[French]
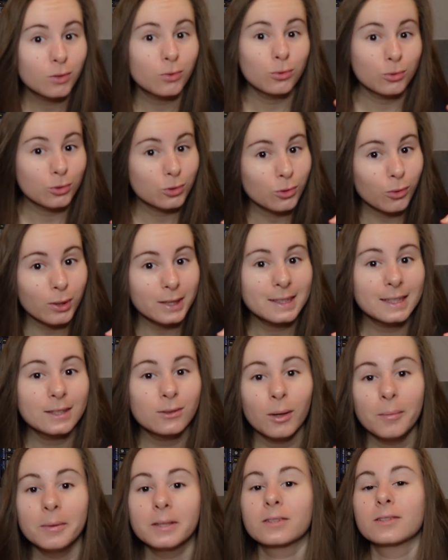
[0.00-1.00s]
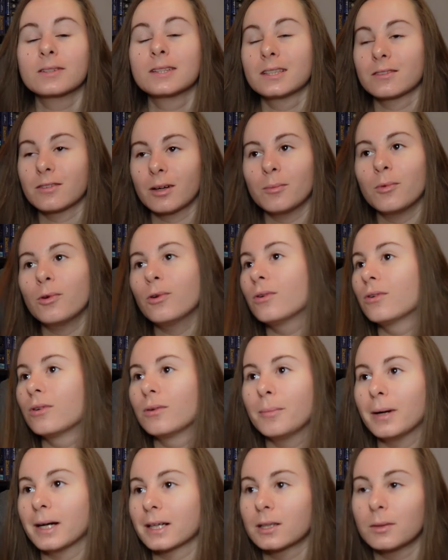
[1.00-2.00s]
donc je croise les doigts parce que c'est vraiment, euh,
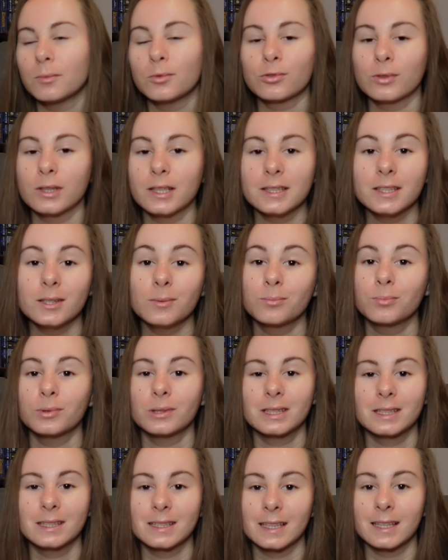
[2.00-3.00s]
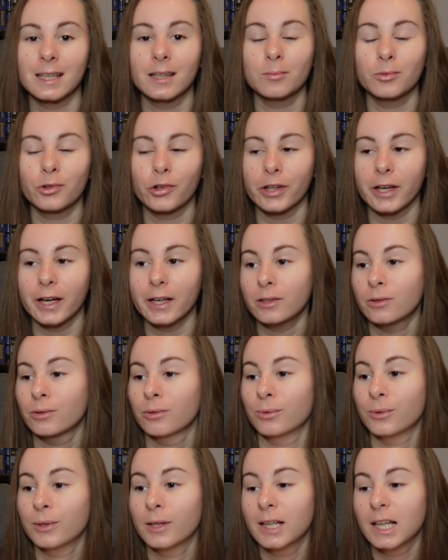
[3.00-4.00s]
bah, comme je vous l'ai dit, une petite saga de manga
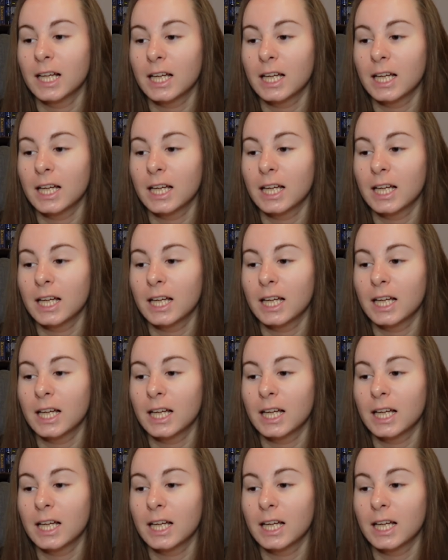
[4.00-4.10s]
que